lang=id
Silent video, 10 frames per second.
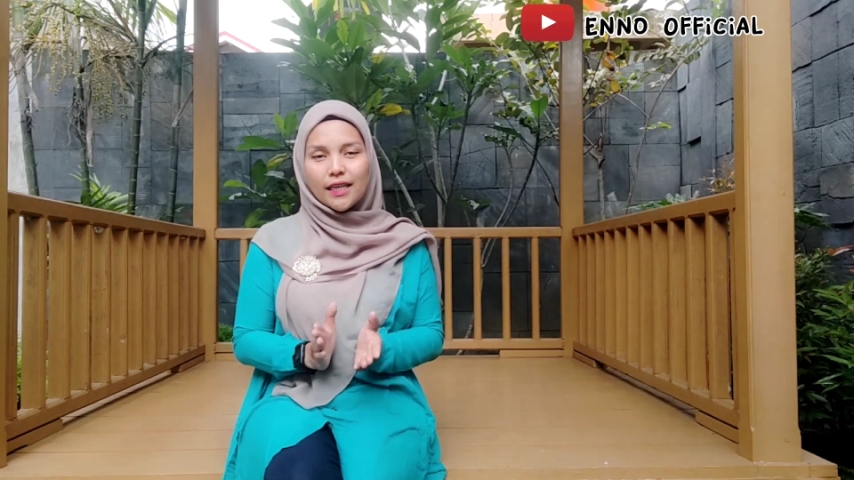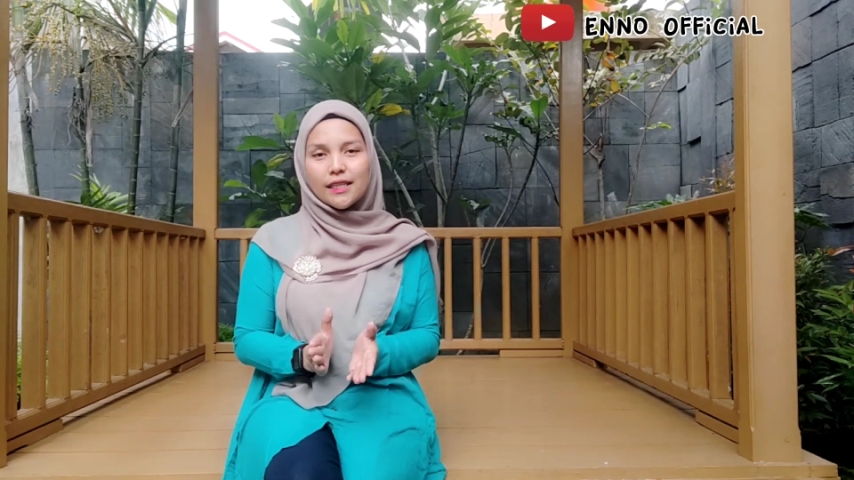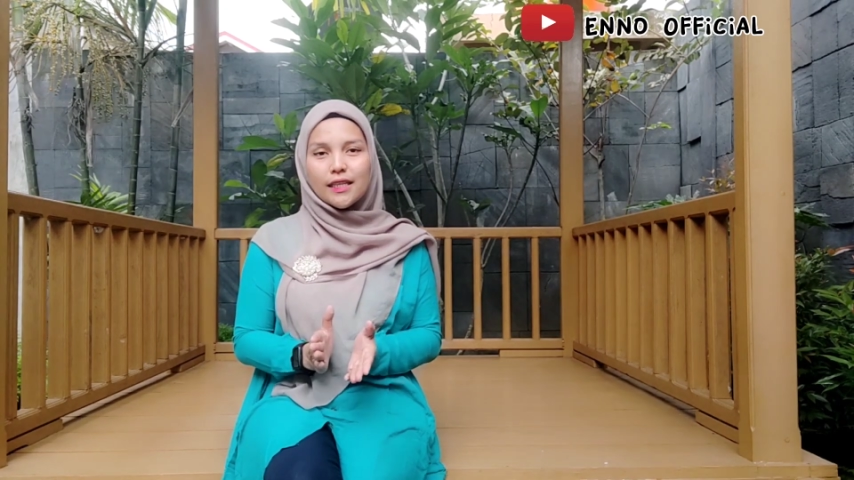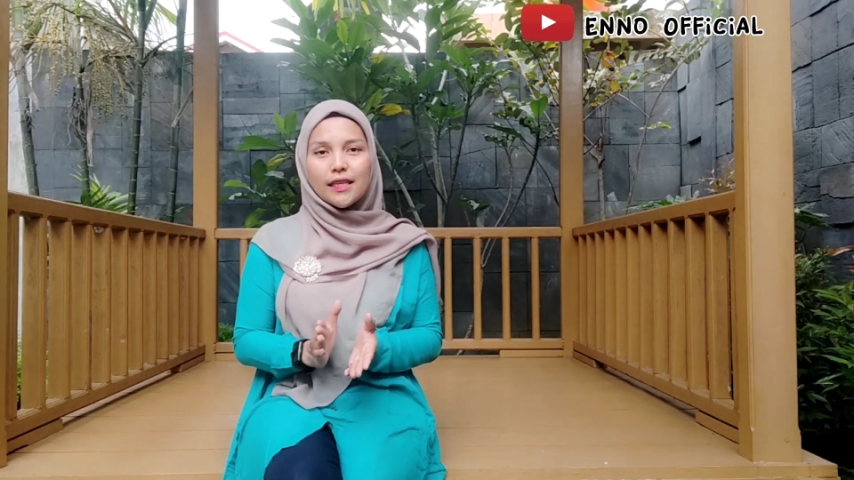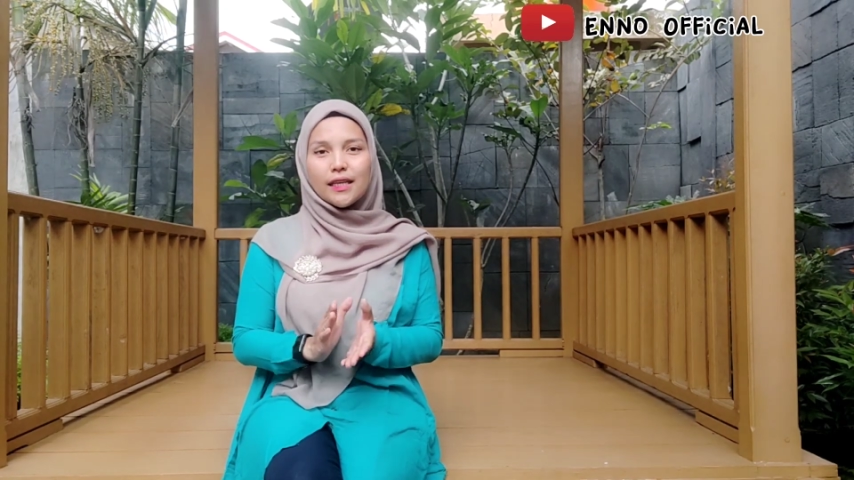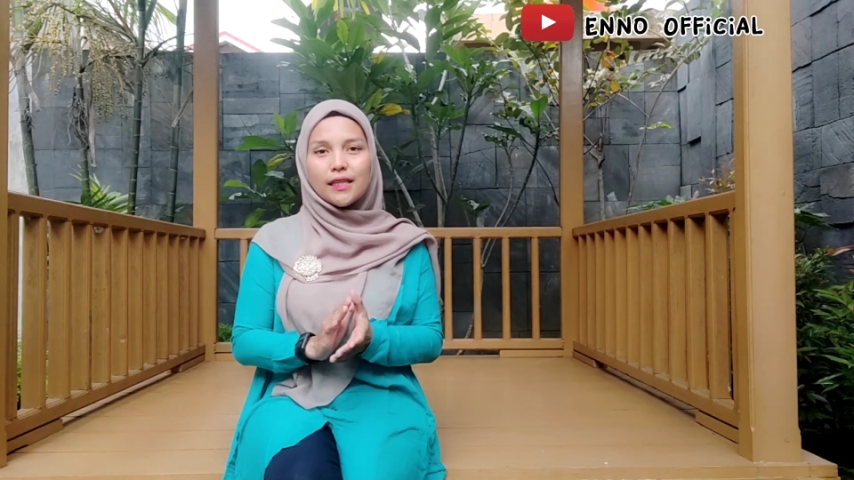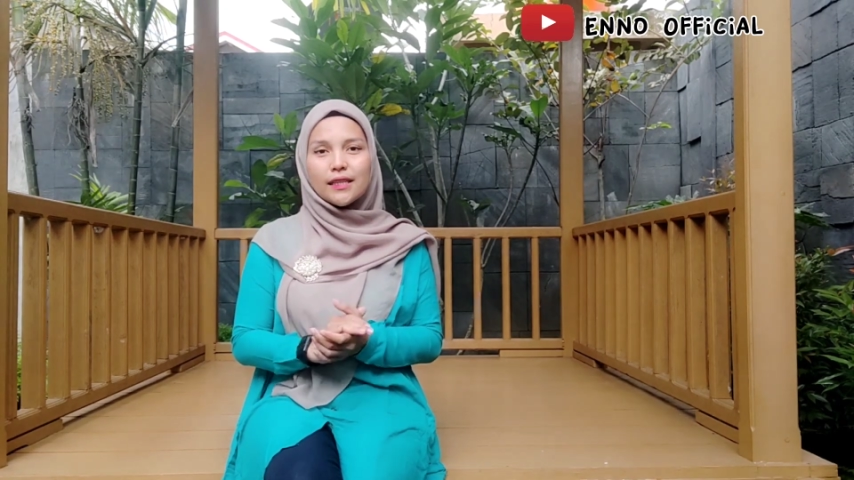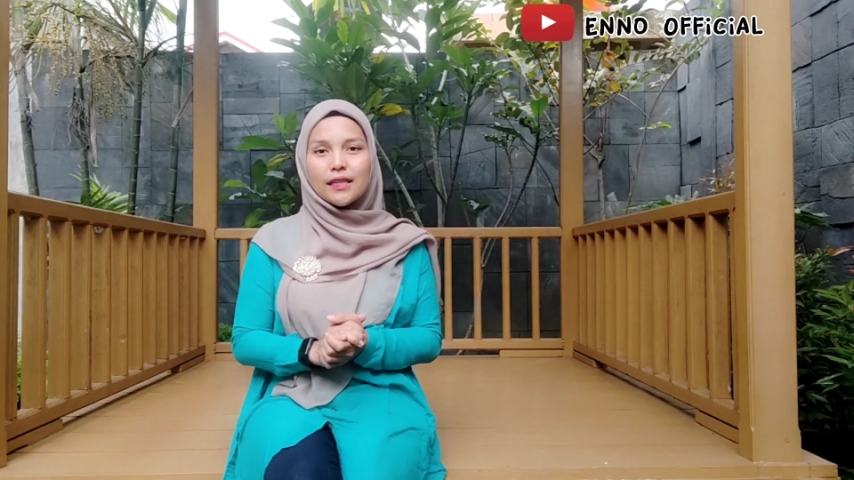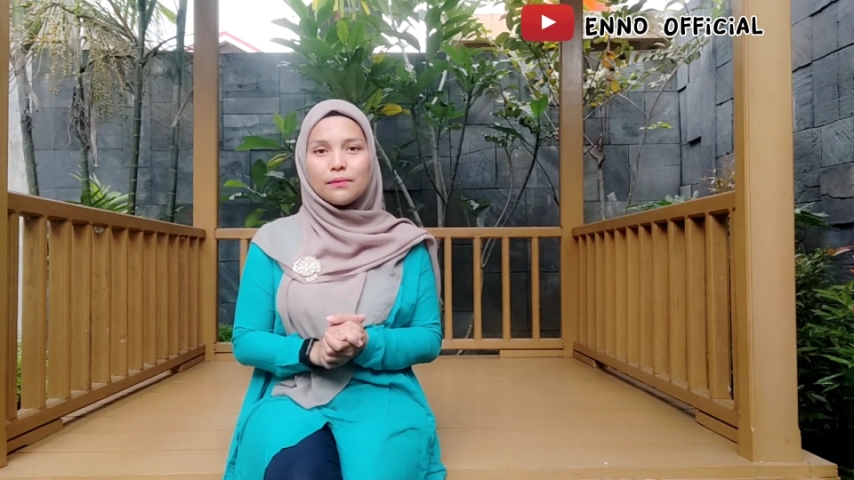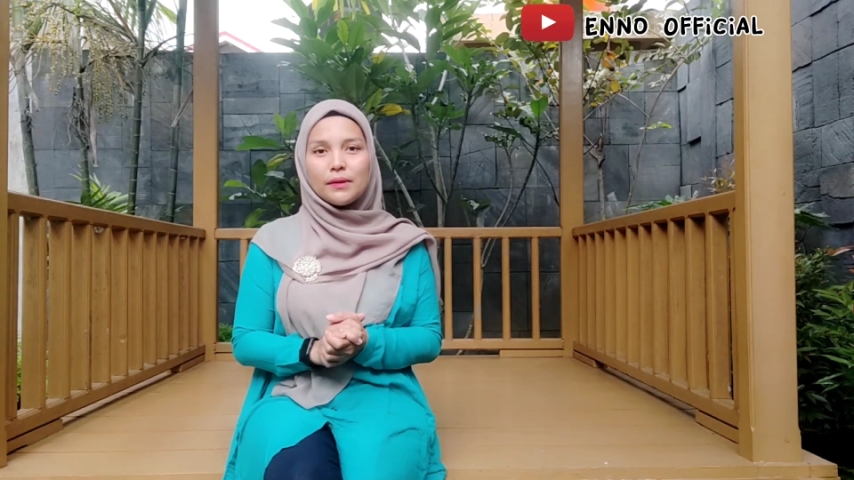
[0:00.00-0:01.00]
ini
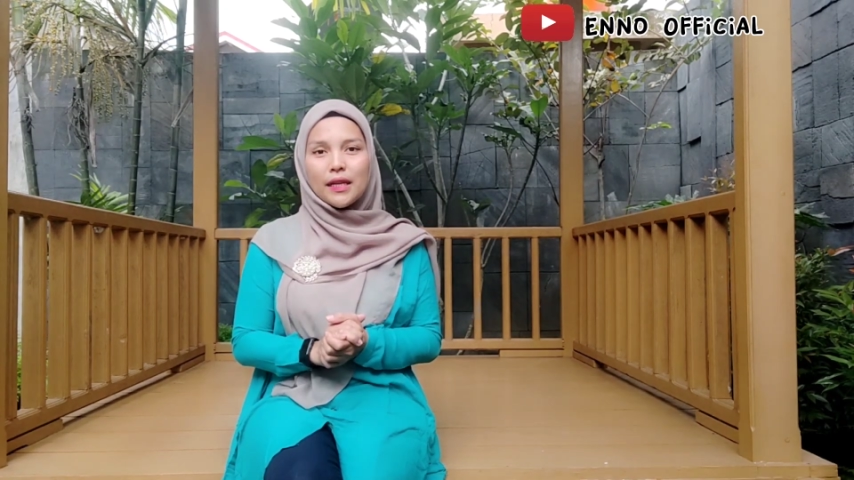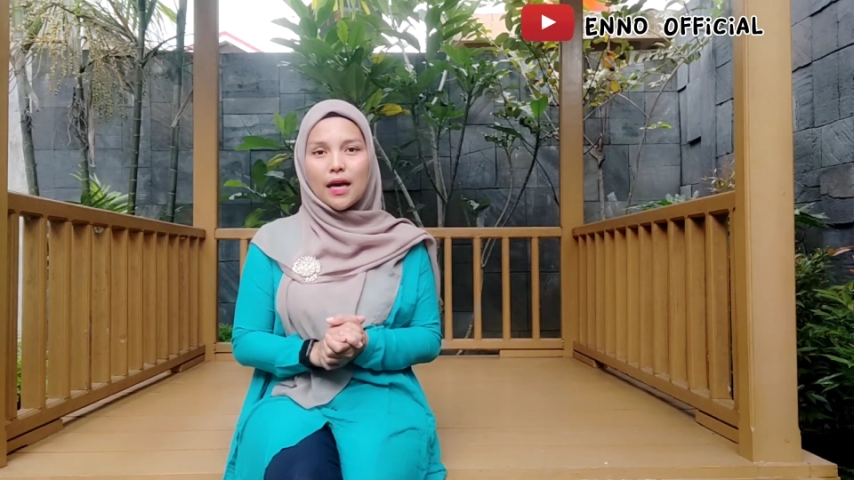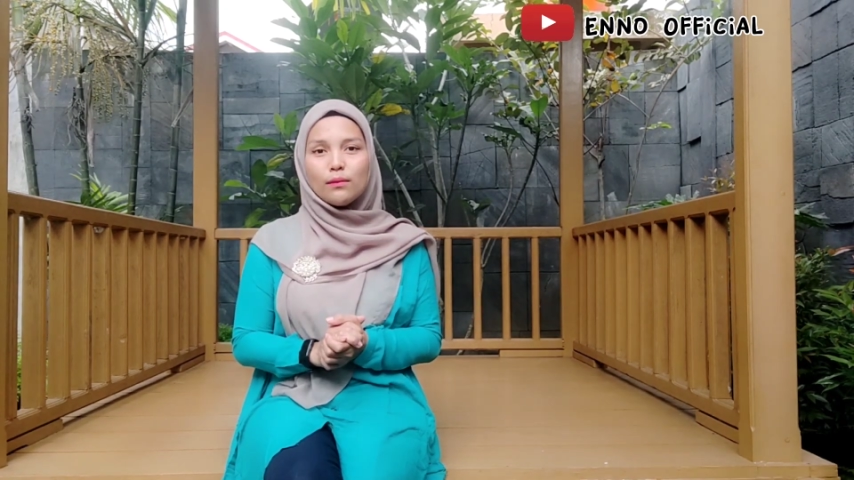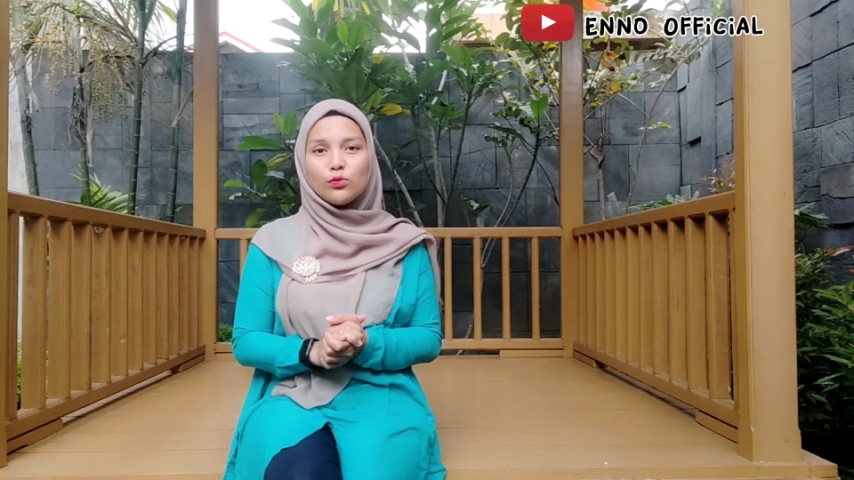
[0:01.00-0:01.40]
terbilang